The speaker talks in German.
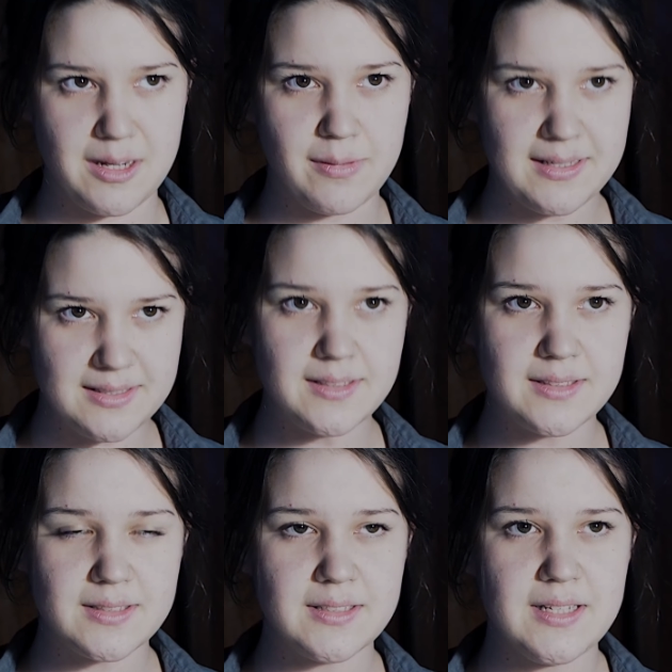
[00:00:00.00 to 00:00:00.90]

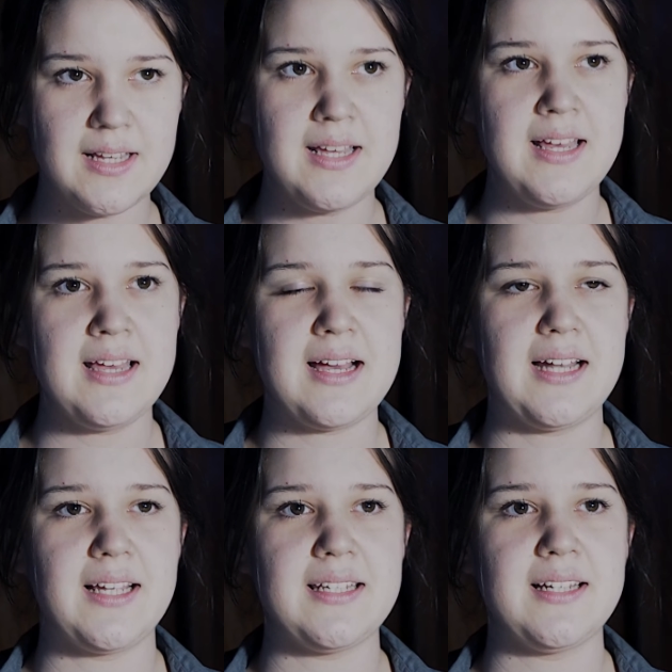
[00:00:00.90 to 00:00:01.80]
arbeitet
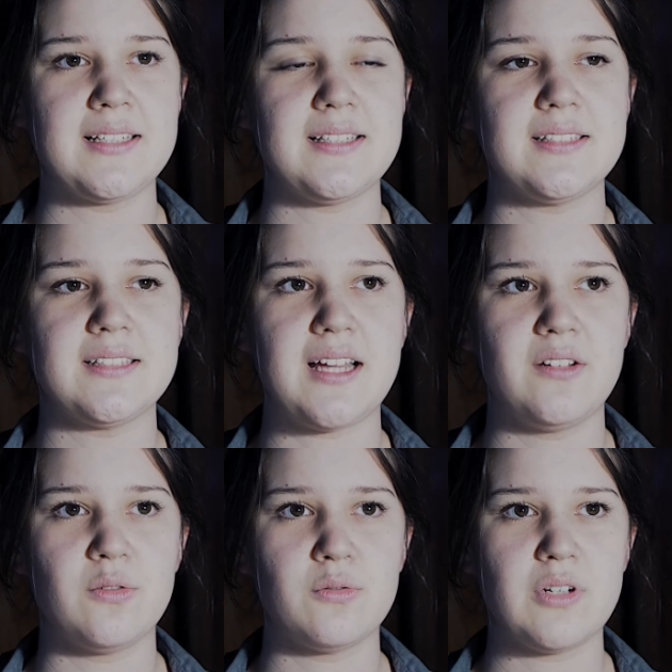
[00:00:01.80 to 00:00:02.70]
Allerdings ist es
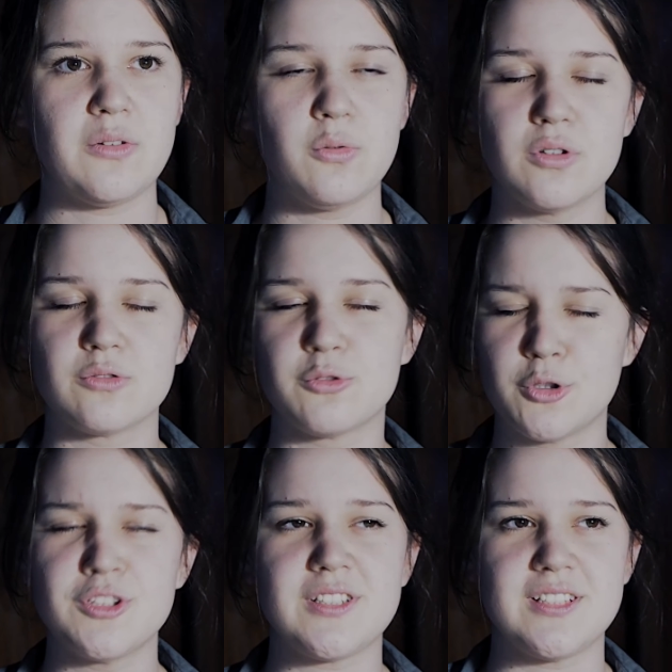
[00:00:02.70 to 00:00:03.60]
eine hohe
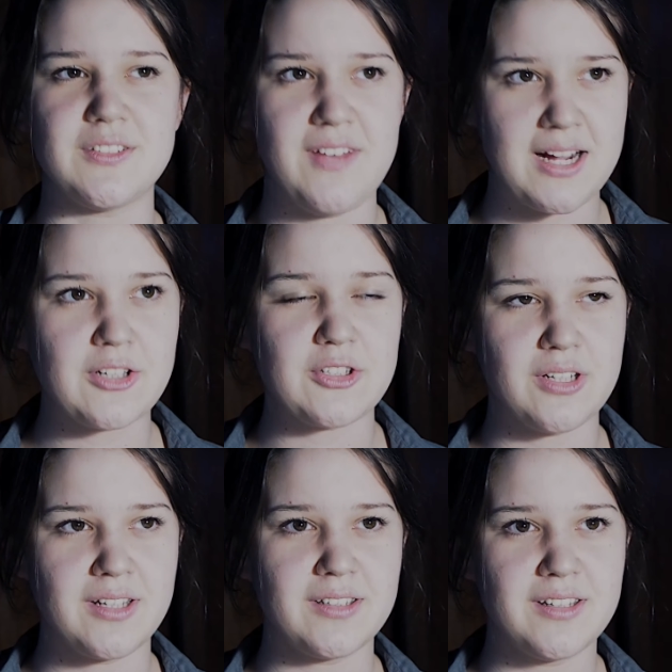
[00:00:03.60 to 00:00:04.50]
Kunst, das
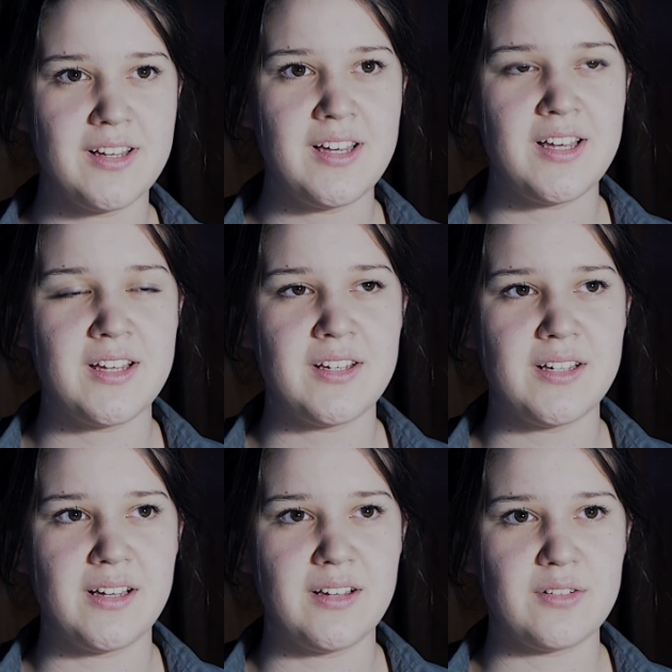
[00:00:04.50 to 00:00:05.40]
Werkzeug
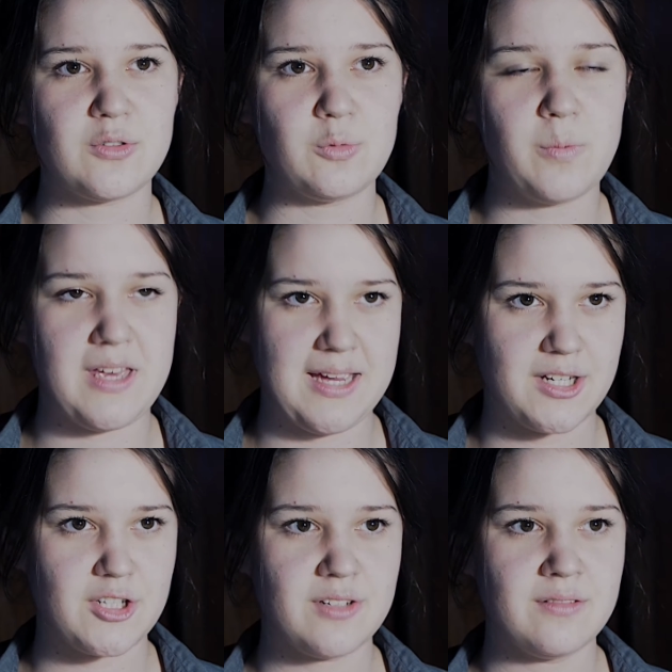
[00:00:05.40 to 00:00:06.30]
zu
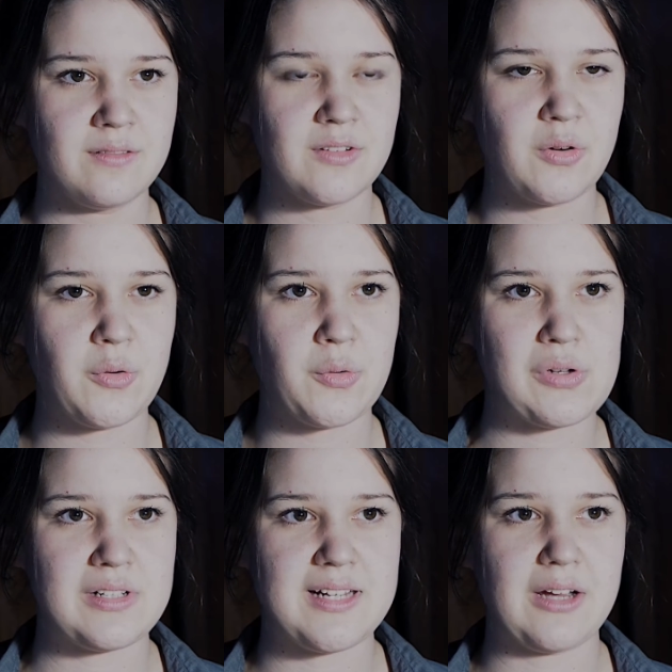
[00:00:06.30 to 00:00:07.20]
beherrschen
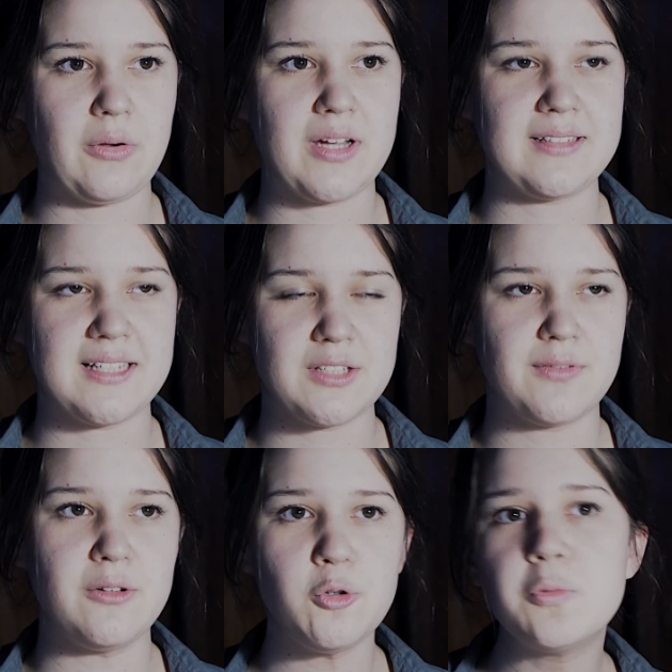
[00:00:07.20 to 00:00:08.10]
und da gehört
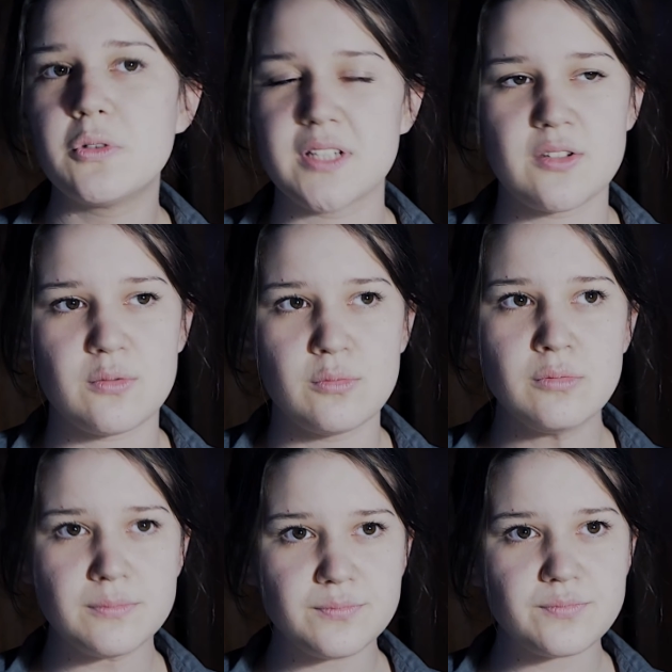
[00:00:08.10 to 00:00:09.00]
ganz viel Übung dazu,